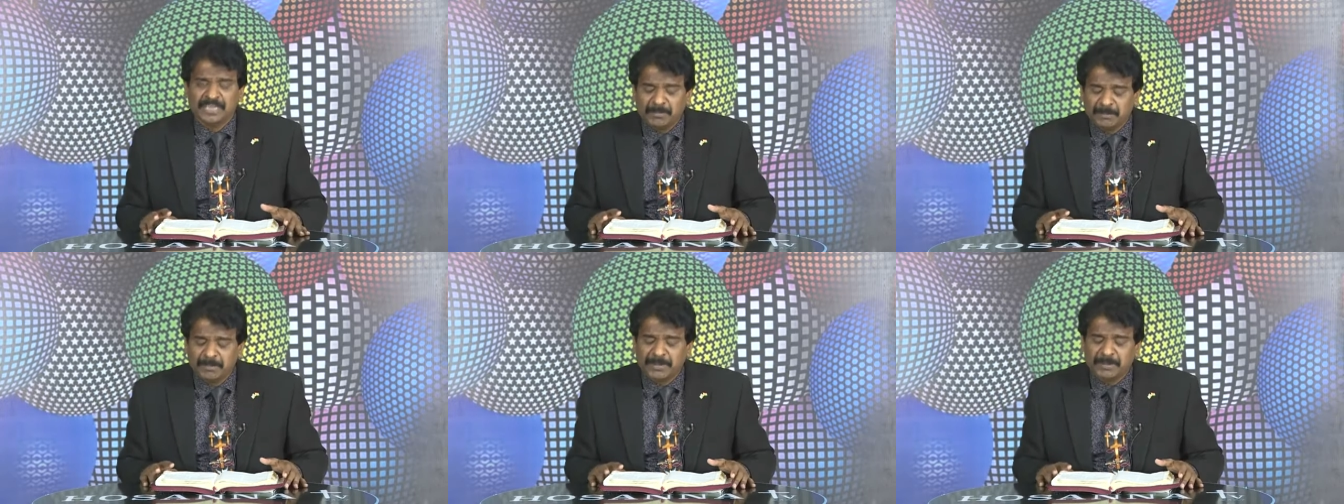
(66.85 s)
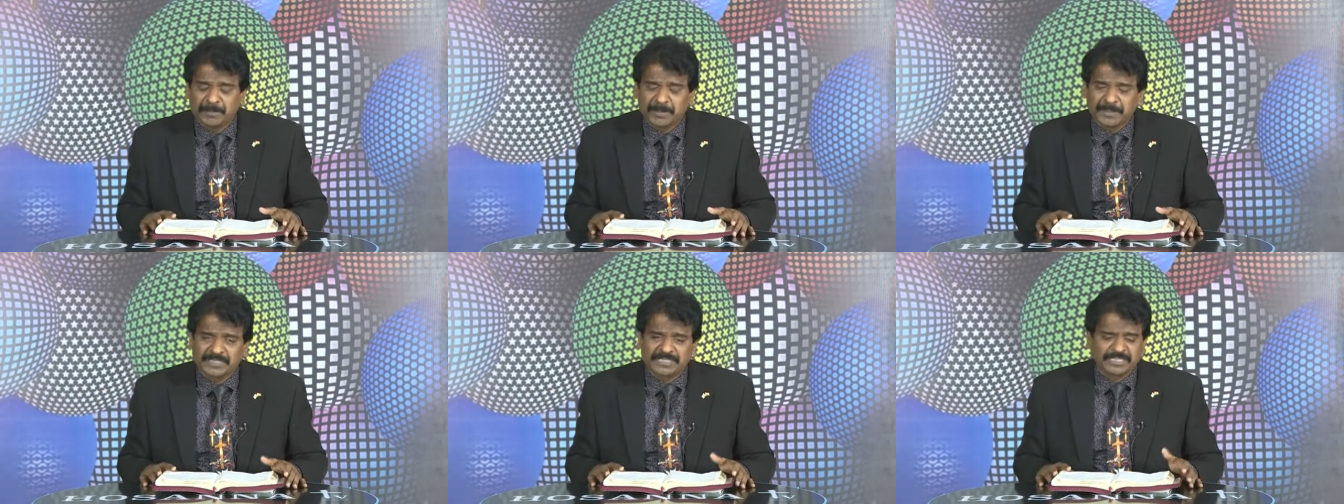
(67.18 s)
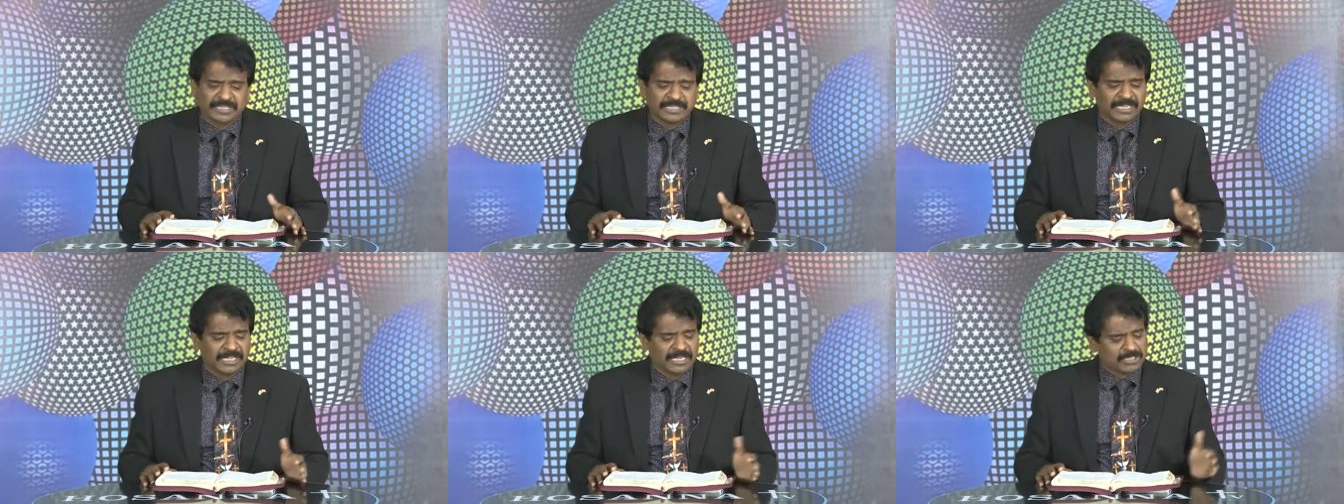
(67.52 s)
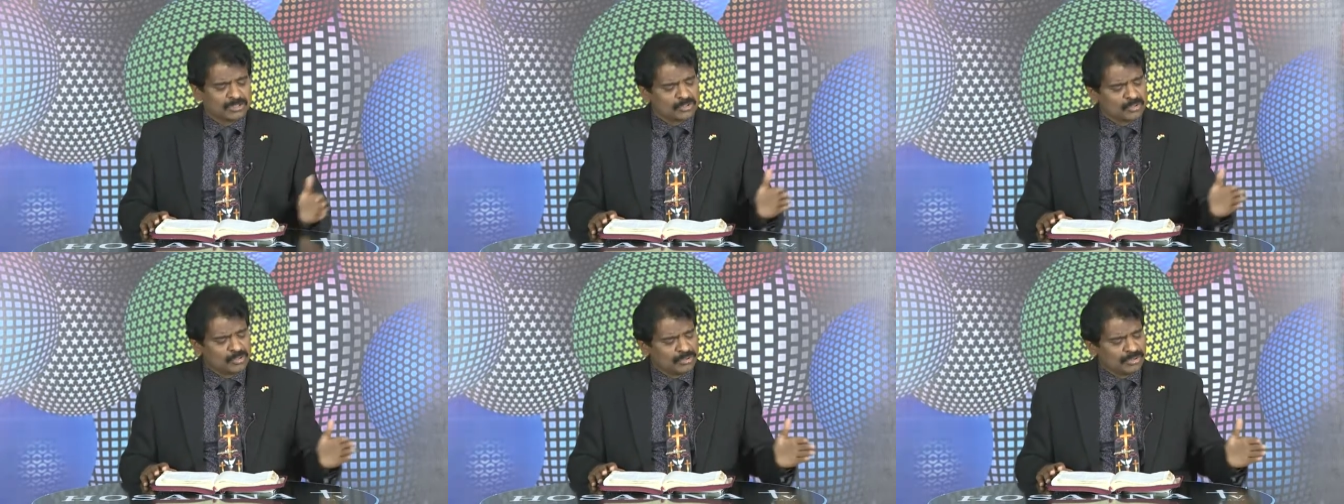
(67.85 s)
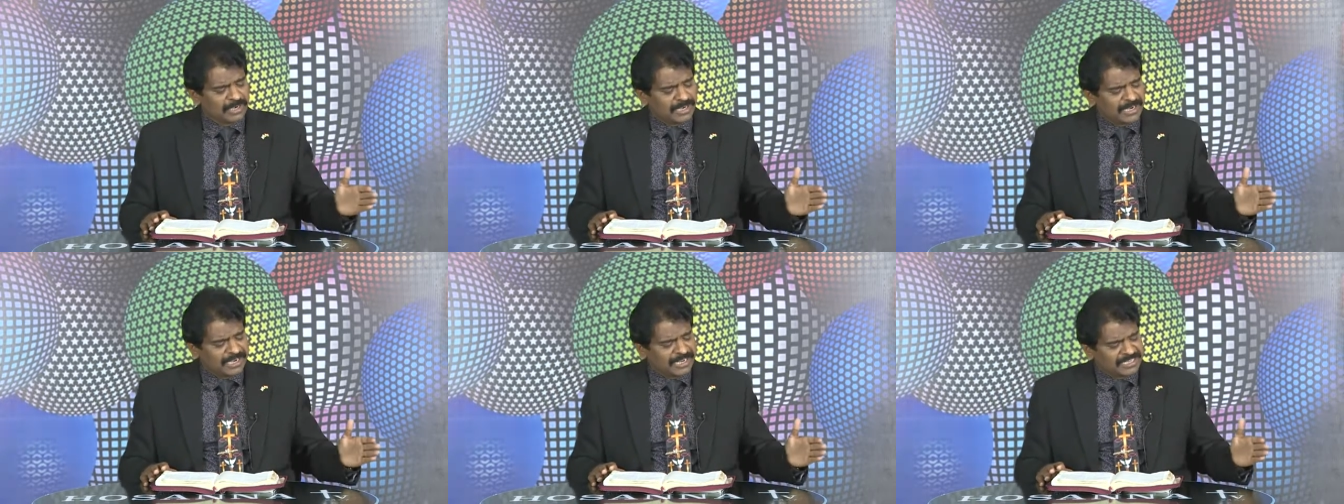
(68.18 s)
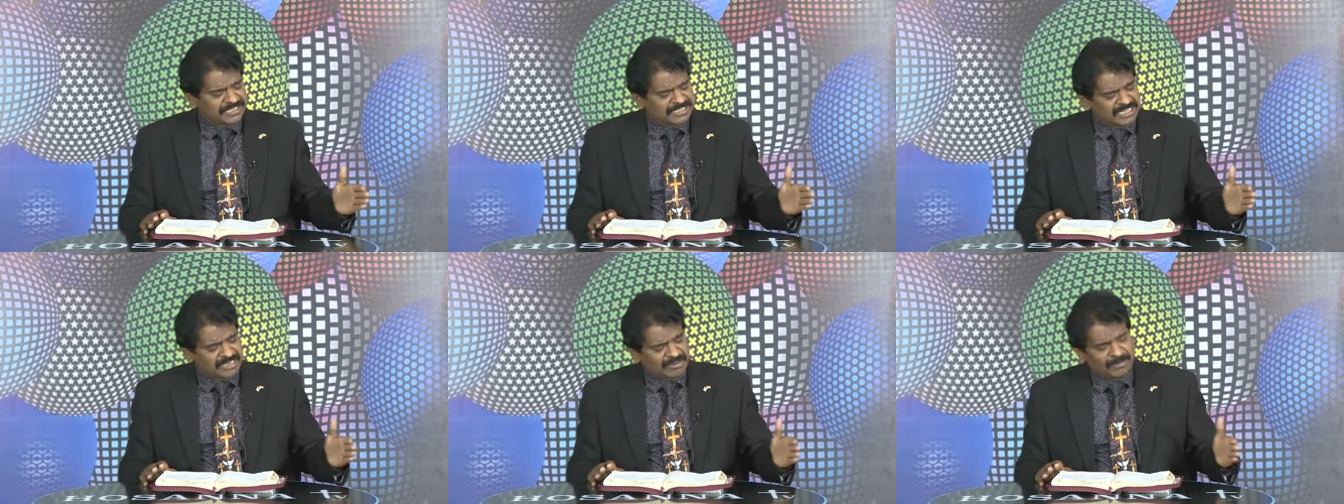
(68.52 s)
இப்படிப்பட்ட சூழ்நிலையிலே
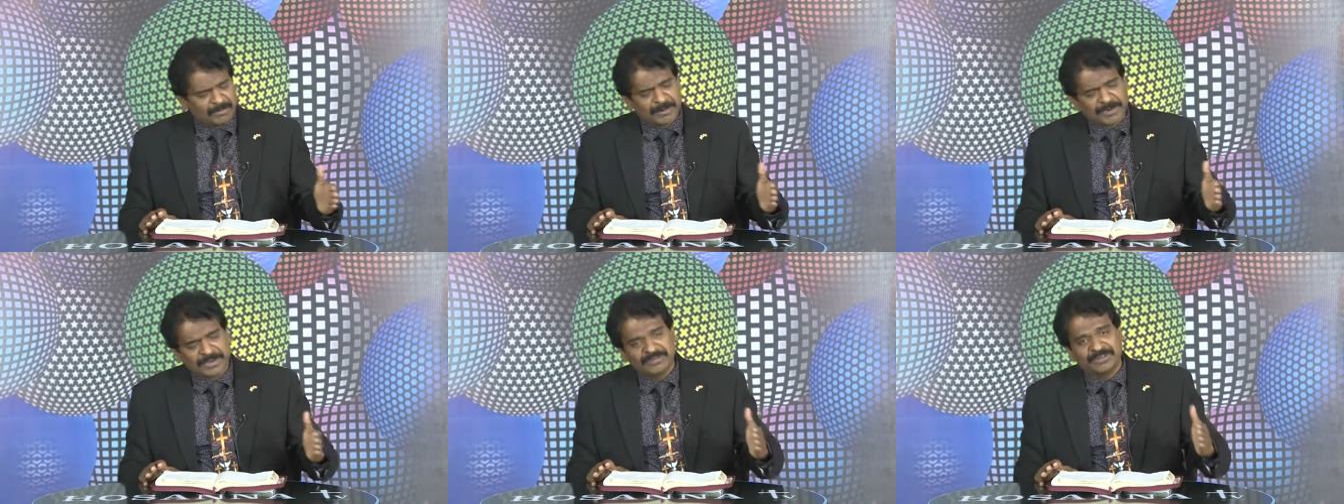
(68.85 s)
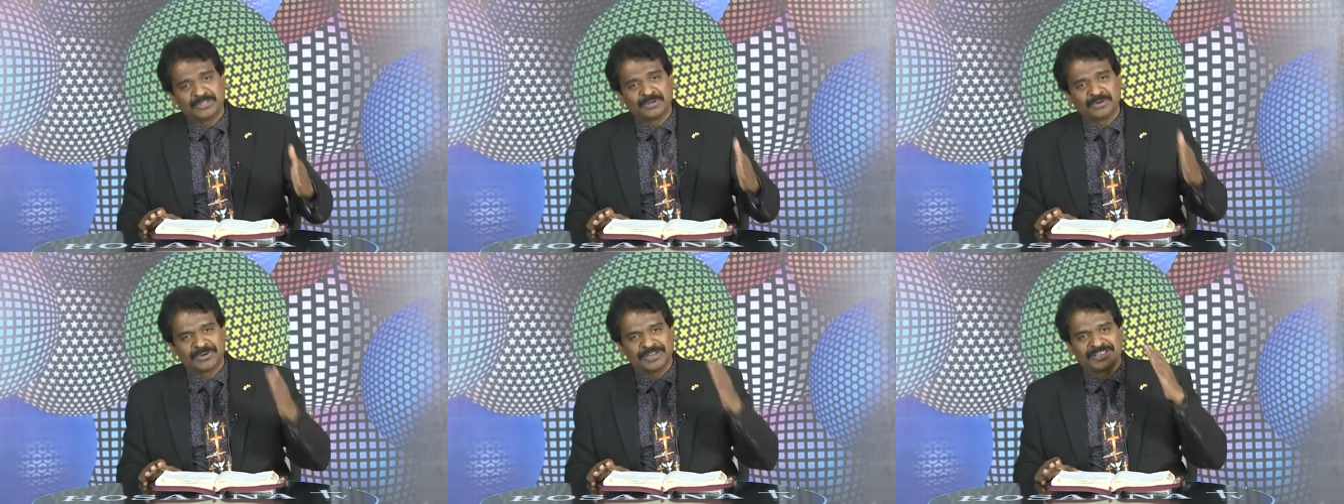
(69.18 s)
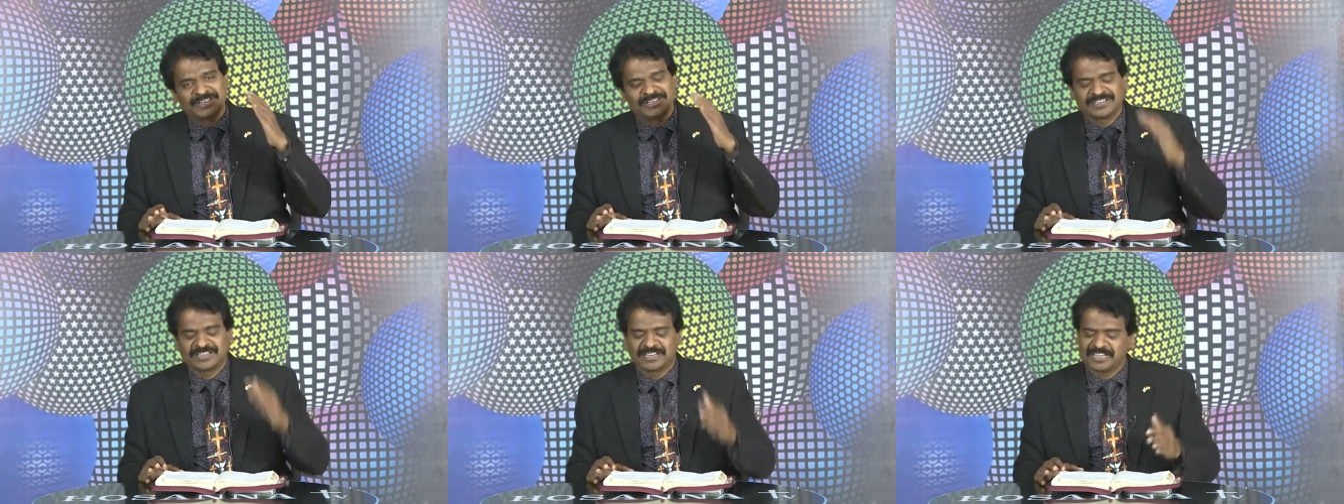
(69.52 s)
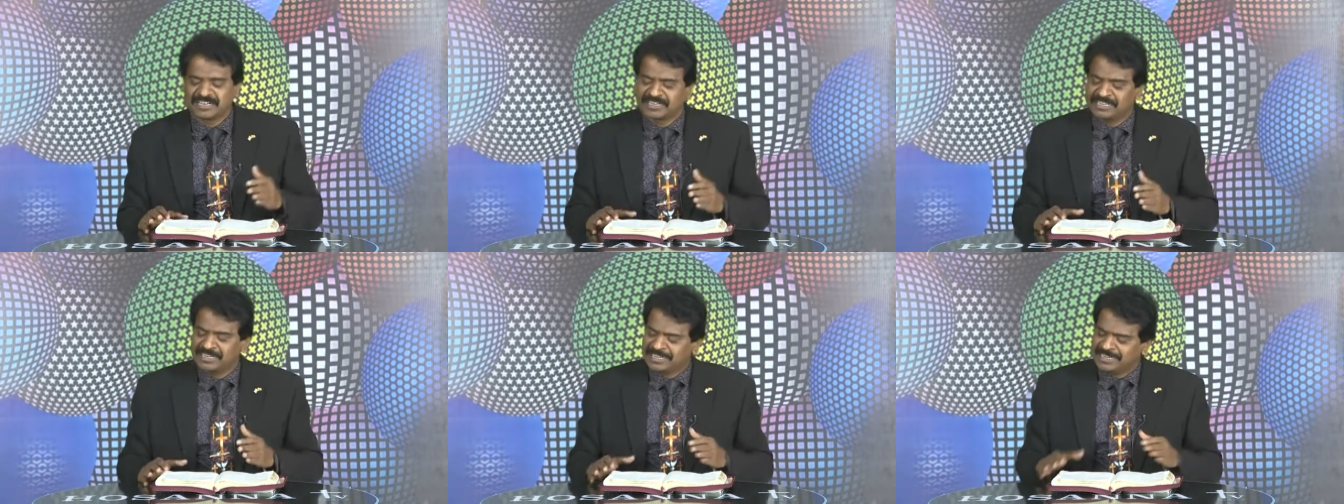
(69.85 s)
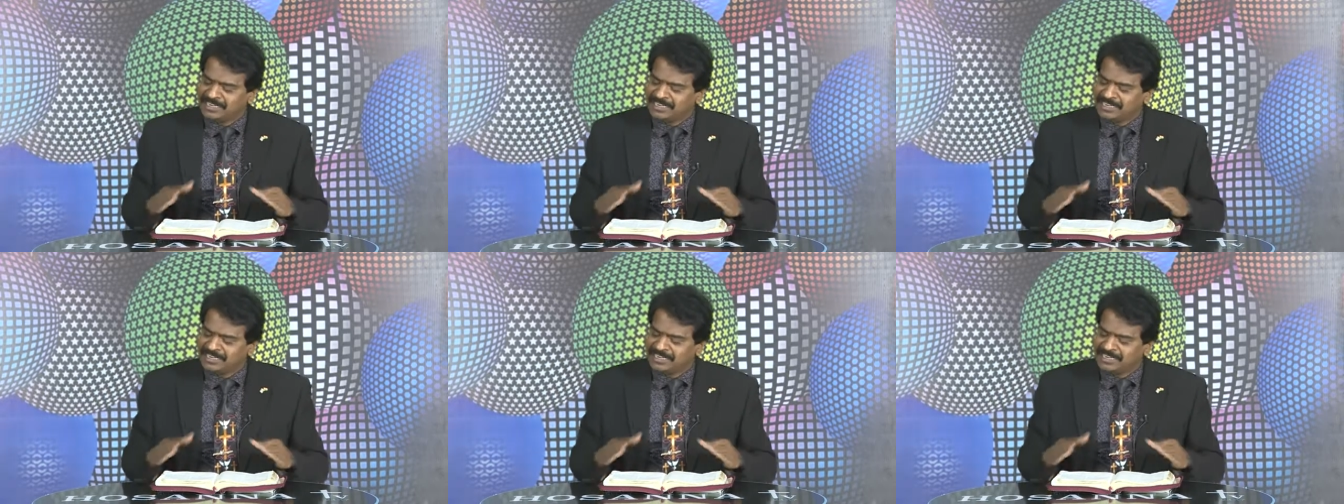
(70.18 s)
ட்ராவல் பண்ணி வந்து கொண்டே இருக்கிறார்